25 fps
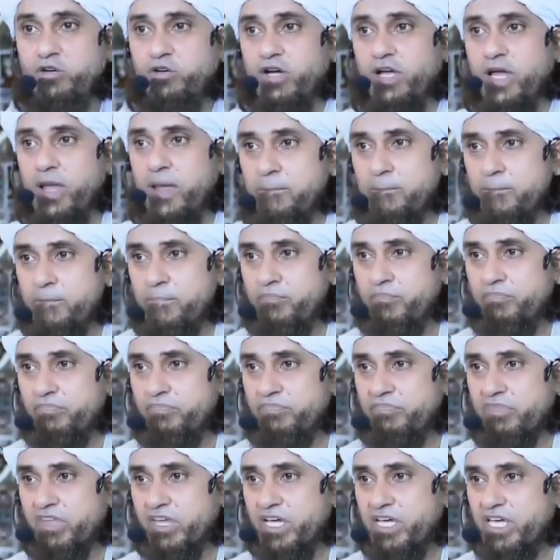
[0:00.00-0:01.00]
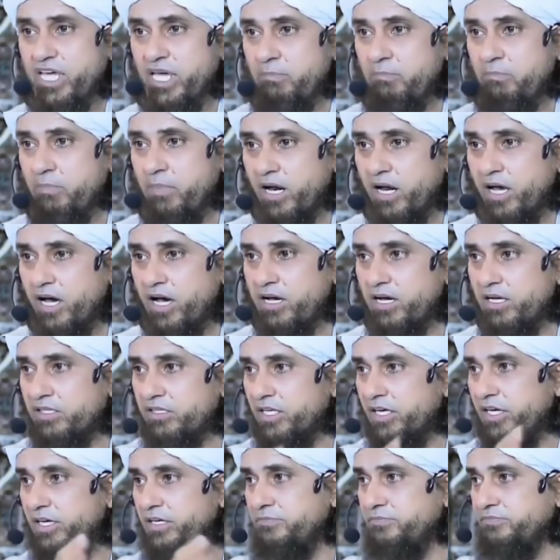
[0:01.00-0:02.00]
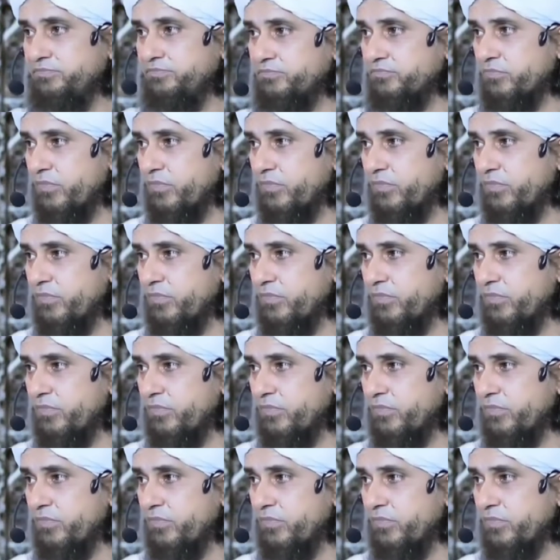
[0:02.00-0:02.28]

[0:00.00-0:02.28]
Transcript: लोग ये बलागत है